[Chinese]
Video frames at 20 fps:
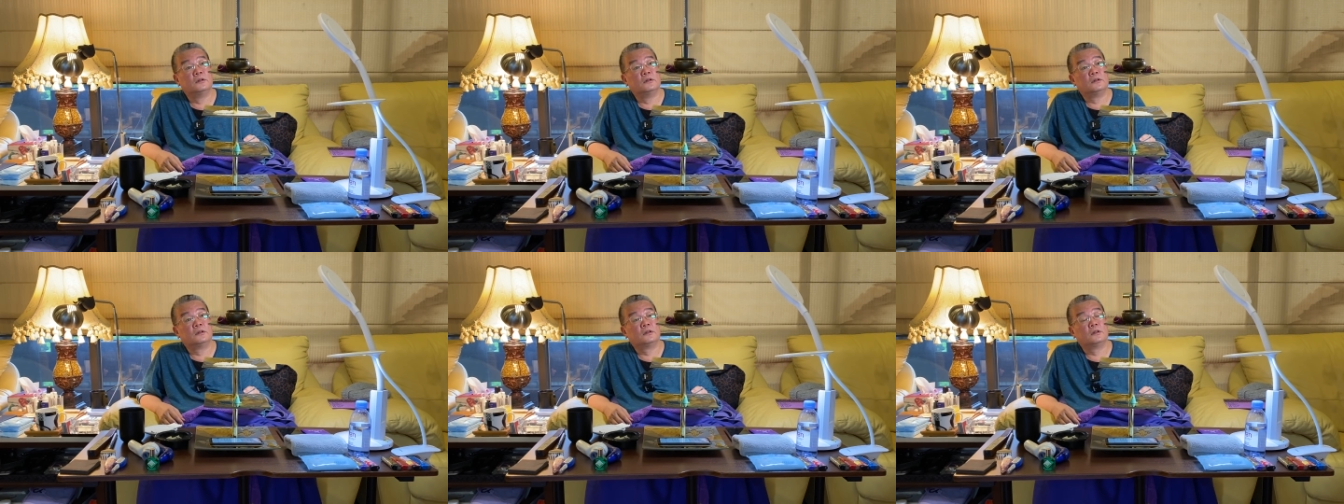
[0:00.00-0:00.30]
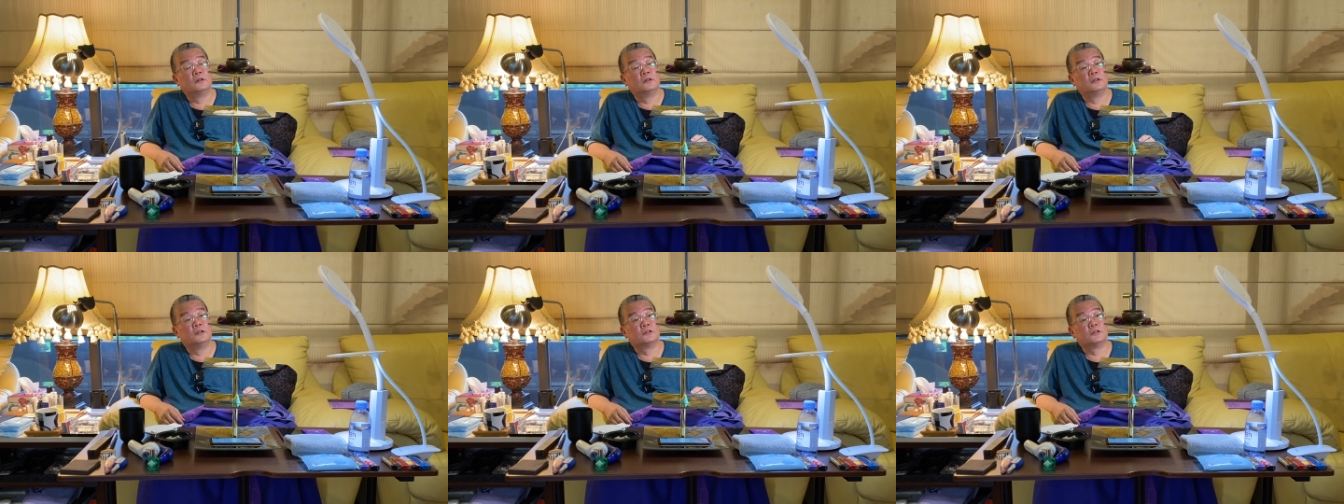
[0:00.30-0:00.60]

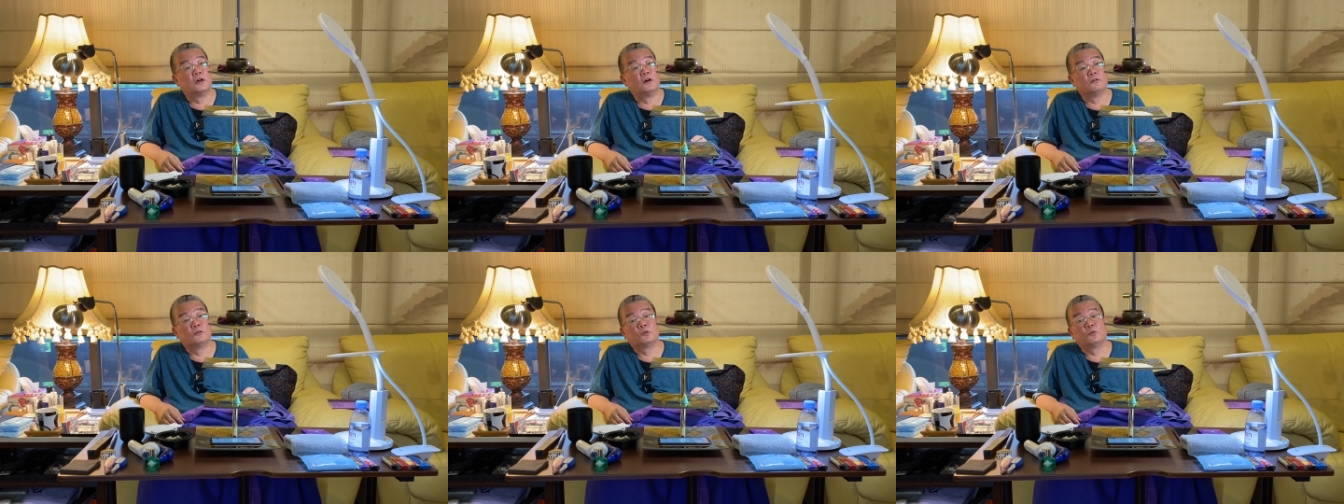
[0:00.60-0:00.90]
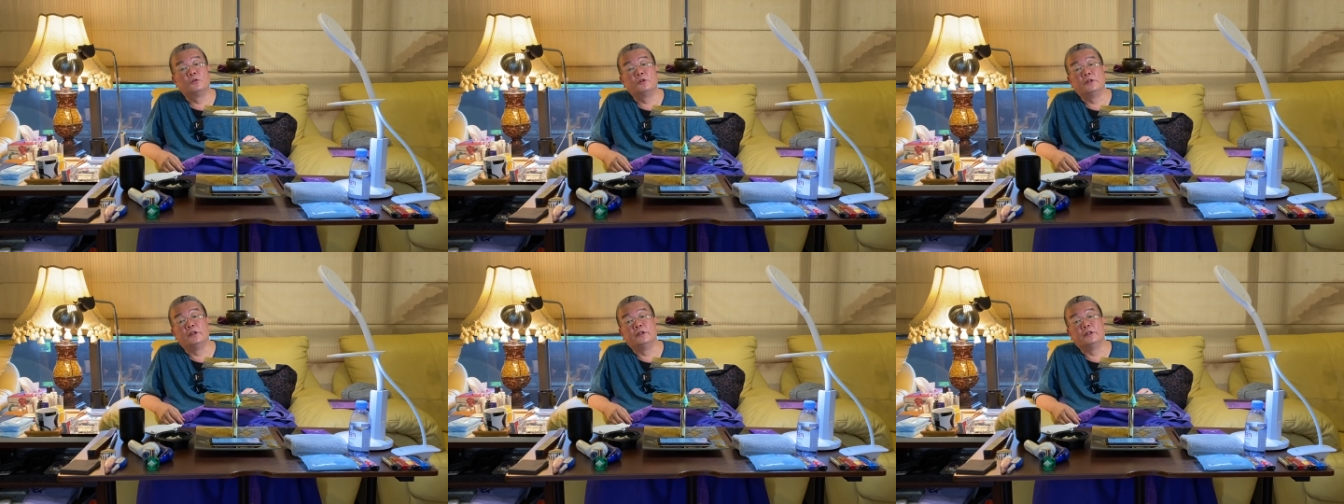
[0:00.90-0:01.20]
可能也是好
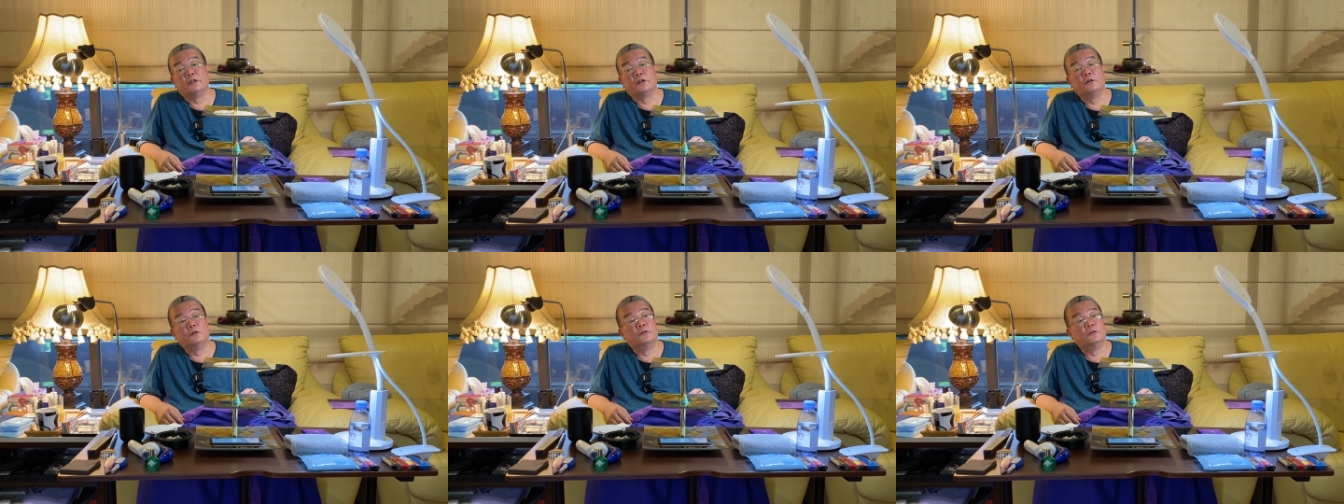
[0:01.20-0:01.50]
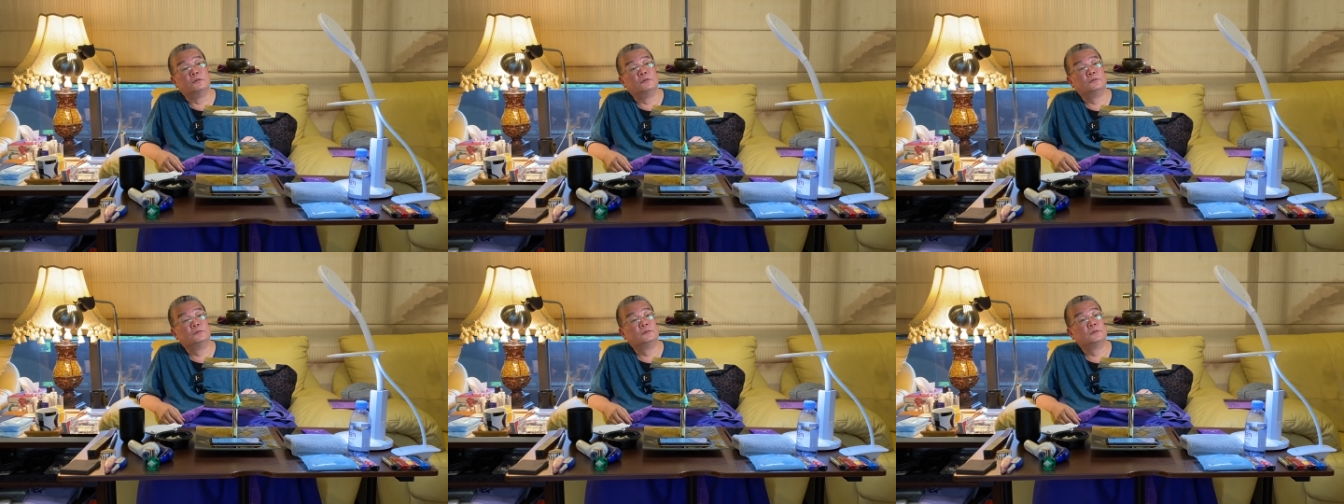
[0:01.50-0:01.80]
多年以后
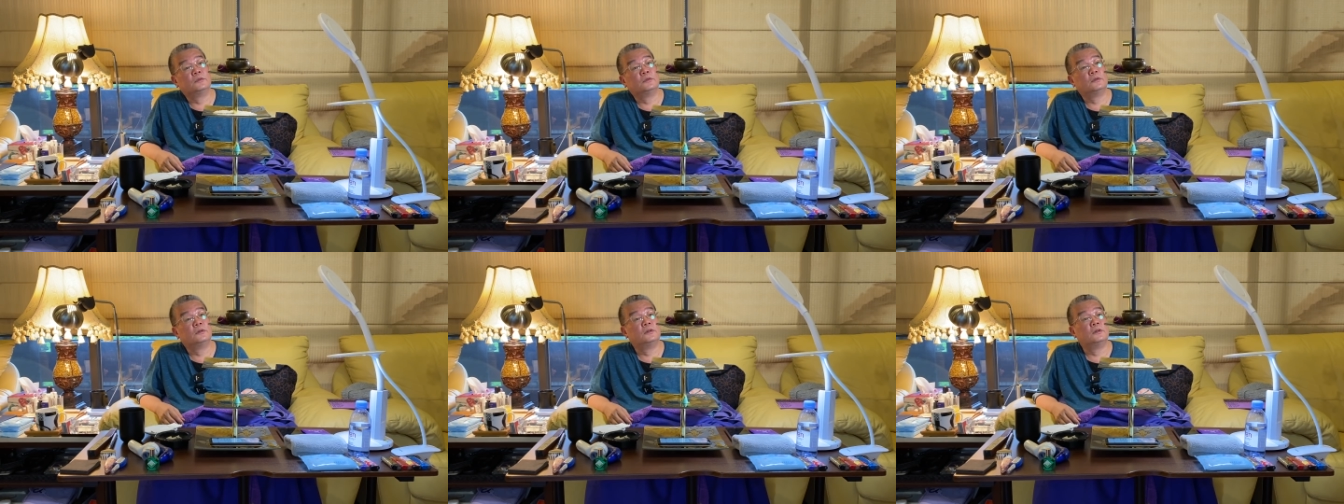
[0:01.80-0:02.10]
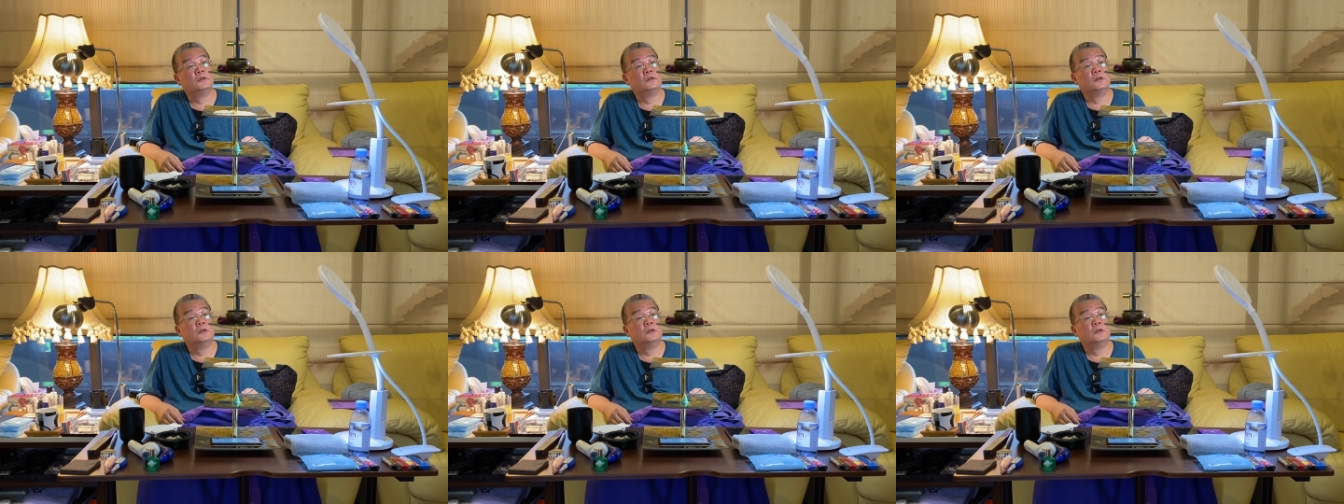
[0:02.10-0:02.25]
哦，